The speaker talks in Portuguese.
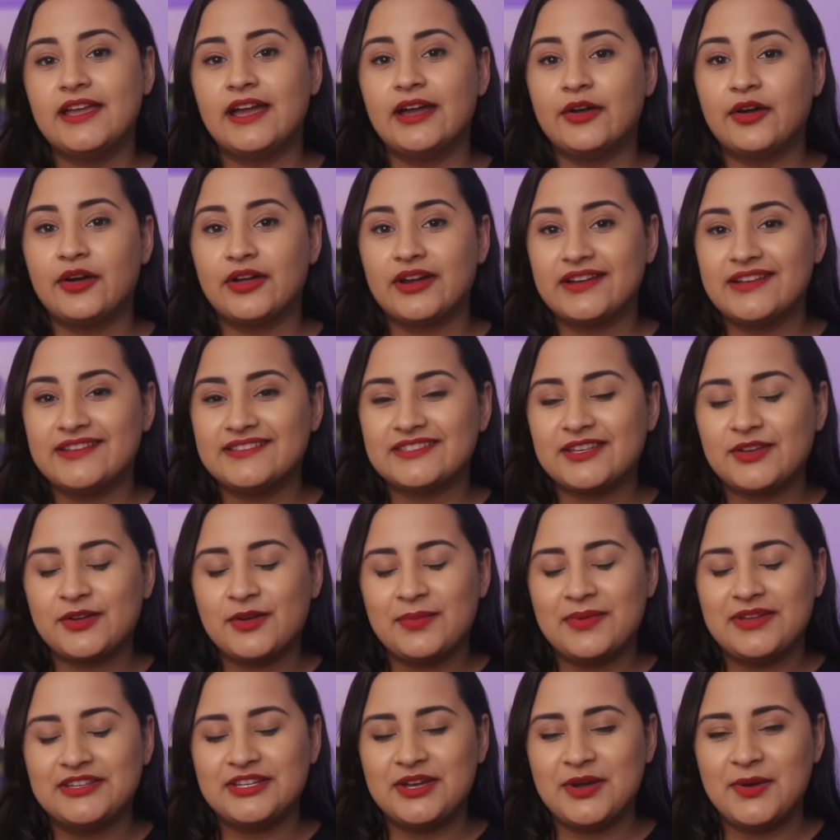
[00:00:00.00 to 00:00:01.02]
agora nessa
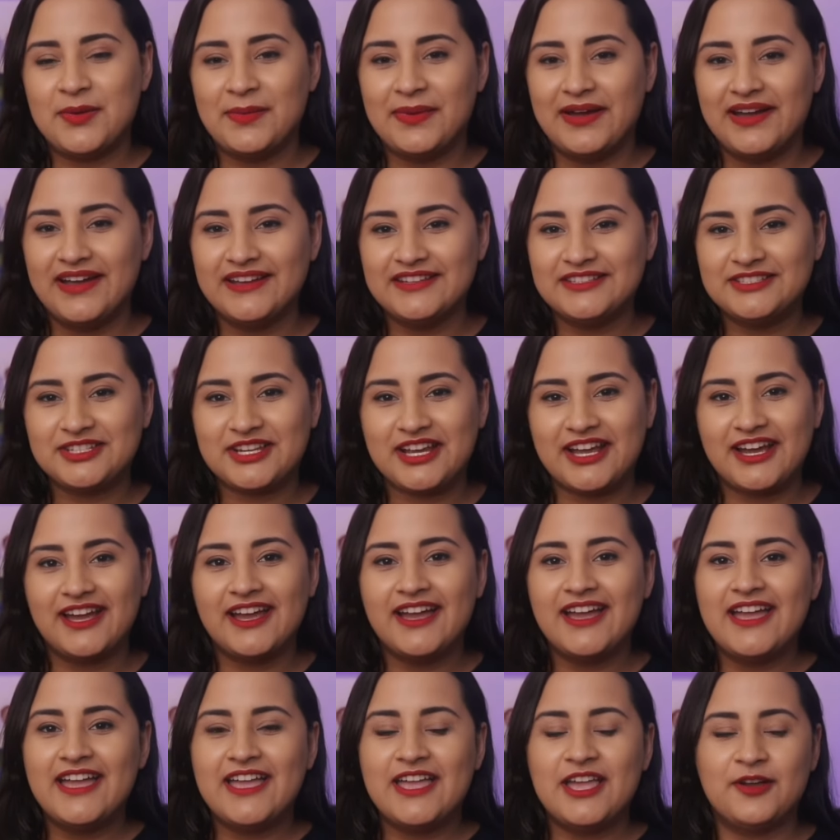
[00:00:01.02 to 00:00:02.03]
comédia romântica,
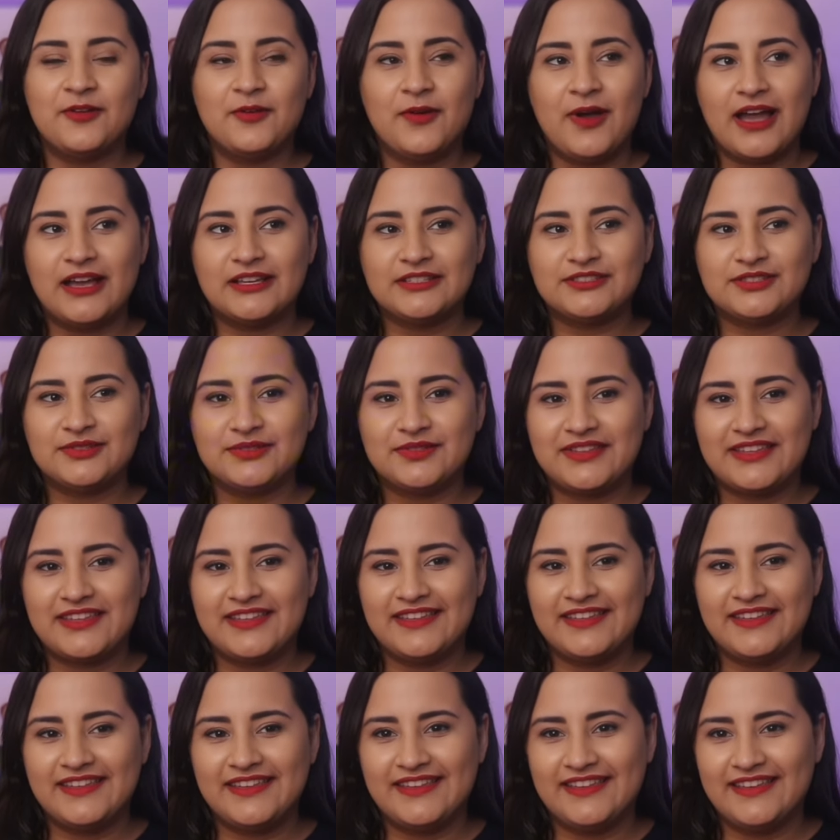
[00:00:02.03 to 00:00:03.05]
eu acho
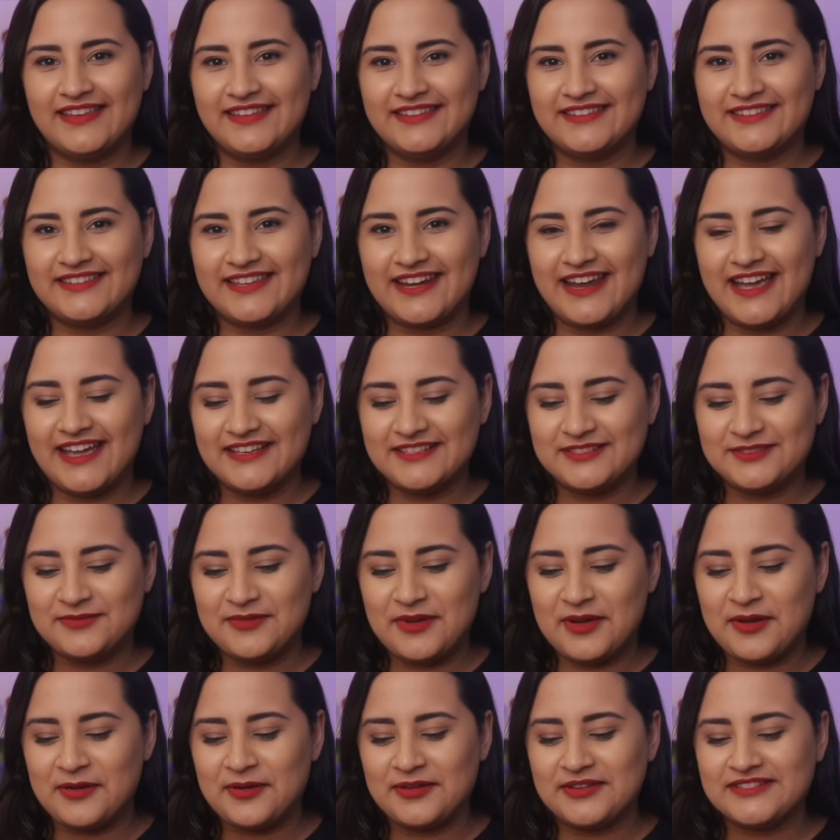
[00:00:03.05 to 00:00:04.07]
que traz
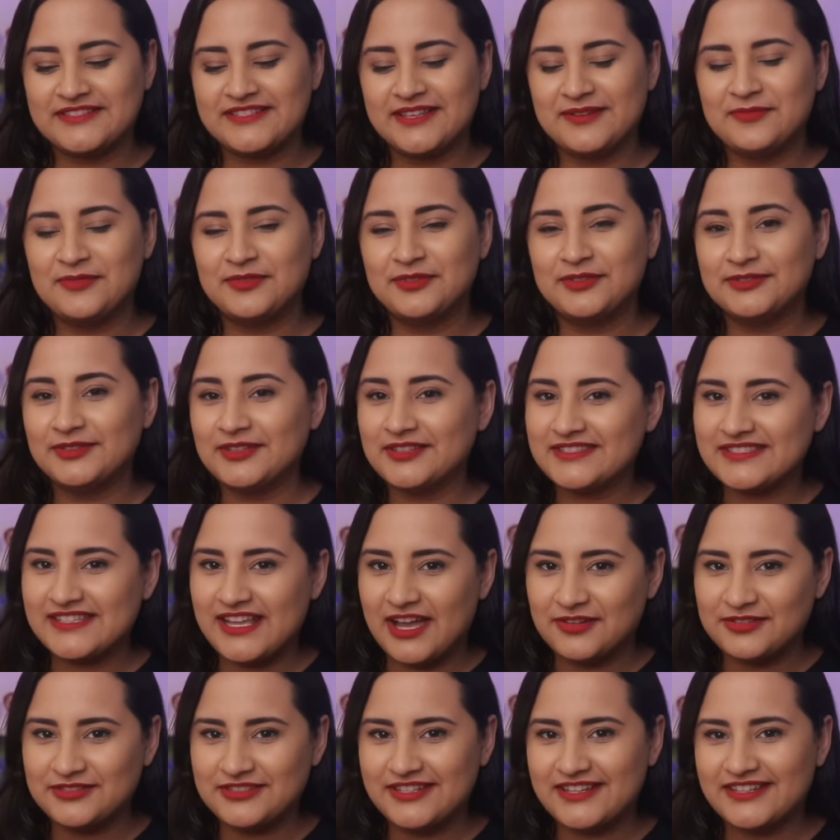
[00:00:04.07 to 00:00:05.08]
uma coisa muito
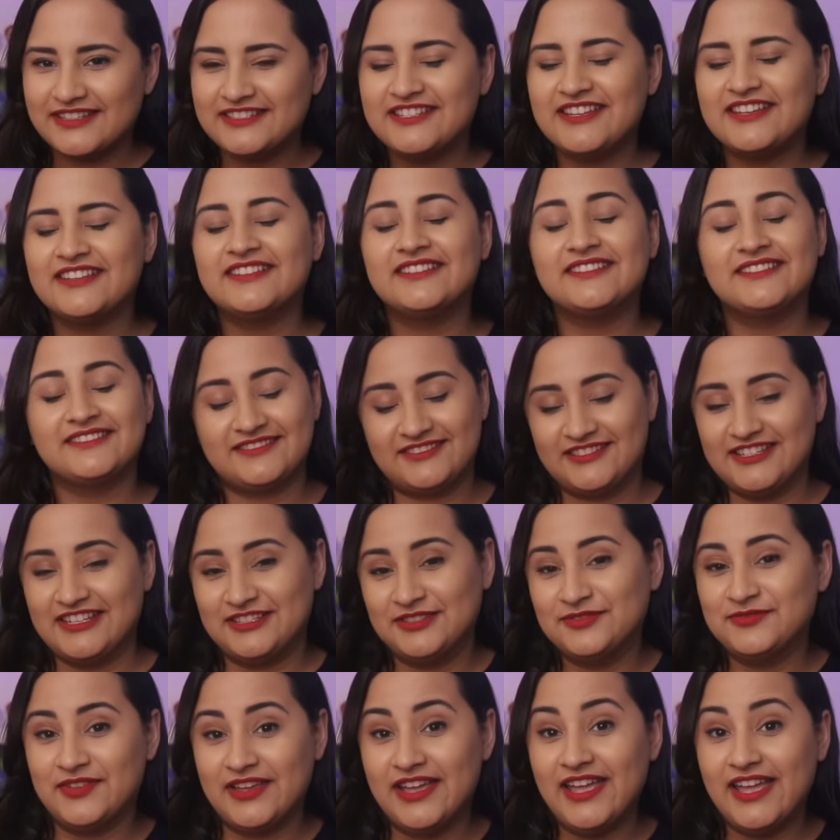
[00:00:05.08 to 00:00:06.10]
nostálgica de a
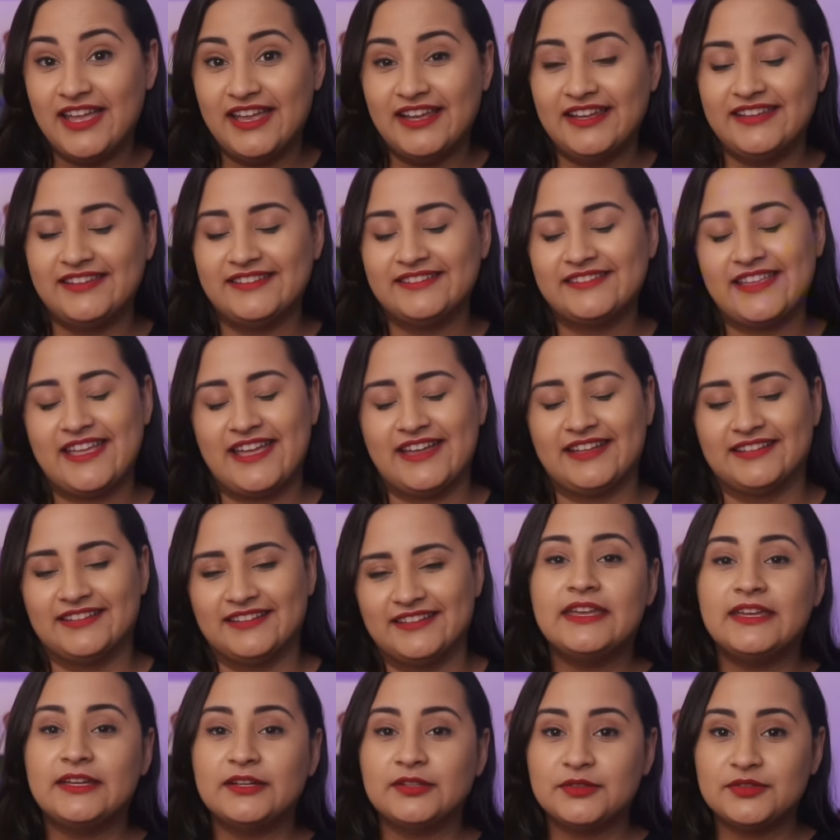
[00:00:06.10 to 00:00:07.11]
gente ver ele em tela.
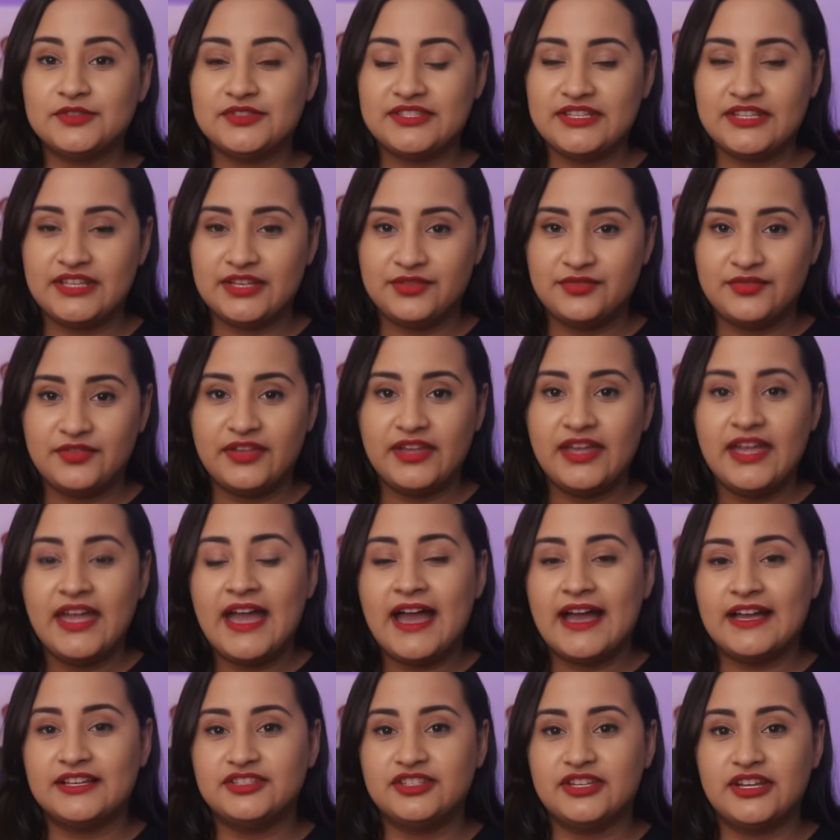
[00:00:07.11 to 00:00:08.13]
Inclusive,
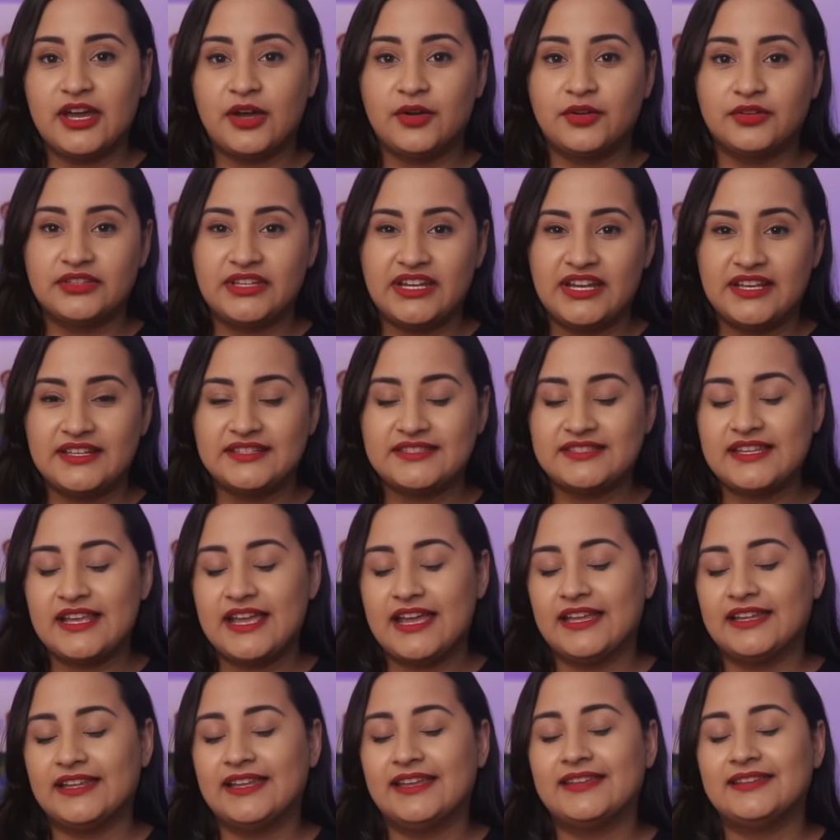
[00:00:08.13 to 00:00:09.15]
a Dina Rodrigues,
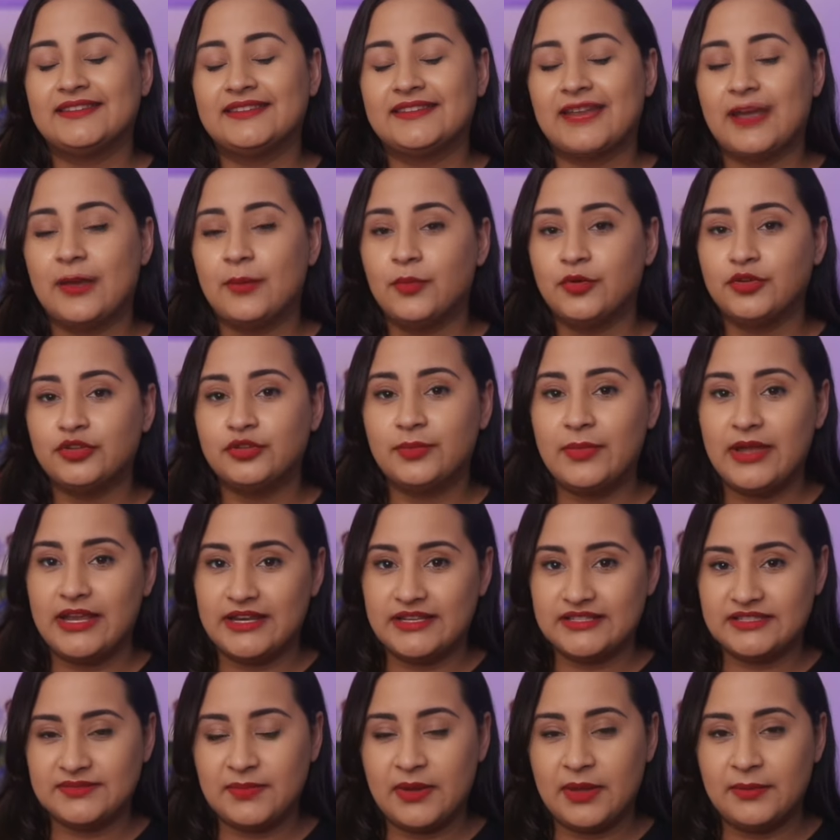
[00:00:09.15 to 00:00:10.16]
ela tá muito bem
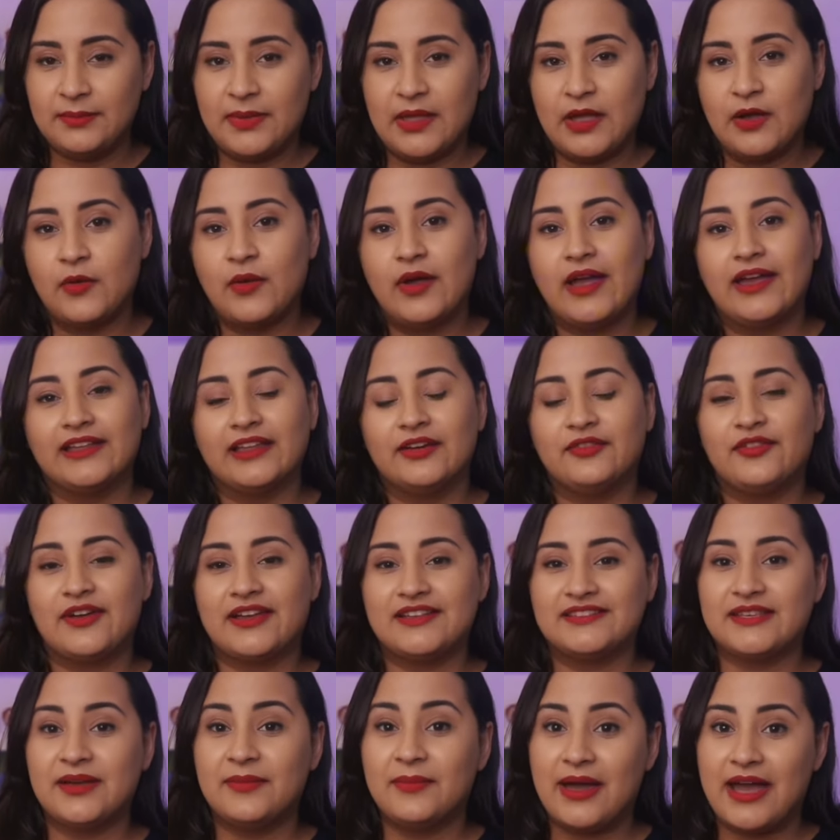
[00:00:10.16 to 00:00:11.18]
nesse papel, ela
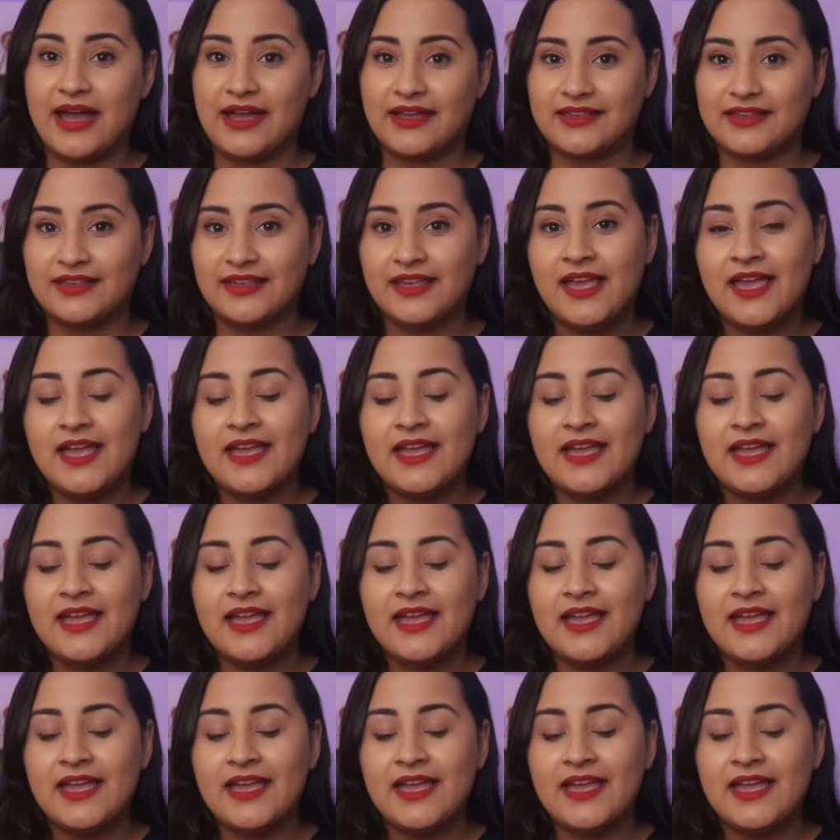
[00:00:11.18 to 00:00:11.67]
faz a MAC,